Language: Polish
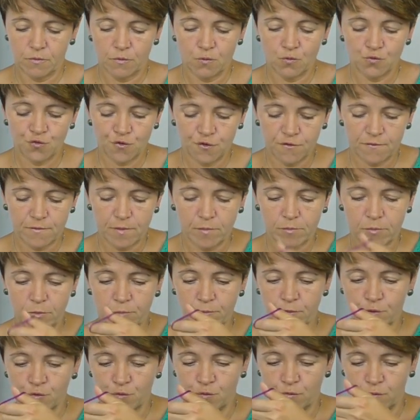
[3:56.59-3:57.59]
używam
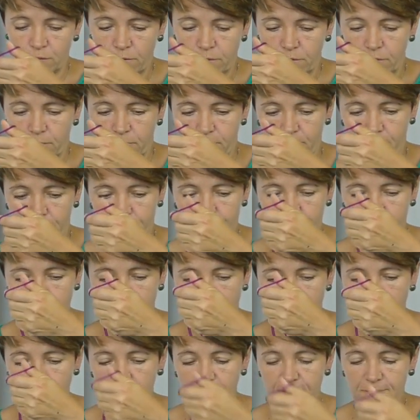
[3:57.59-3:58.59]
po prostu,
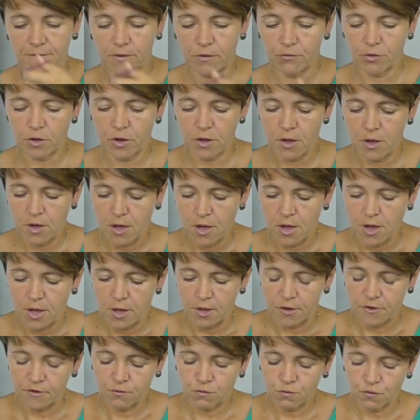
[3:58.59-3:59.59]
wzięłam kawałek
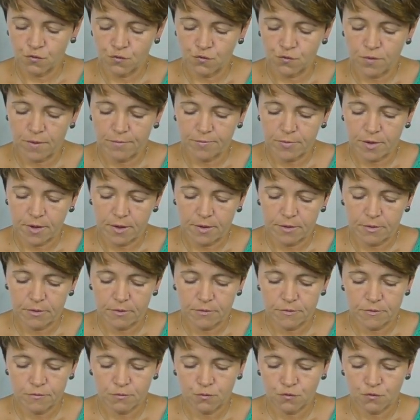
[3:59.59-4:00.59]
i złożyłam, na, e,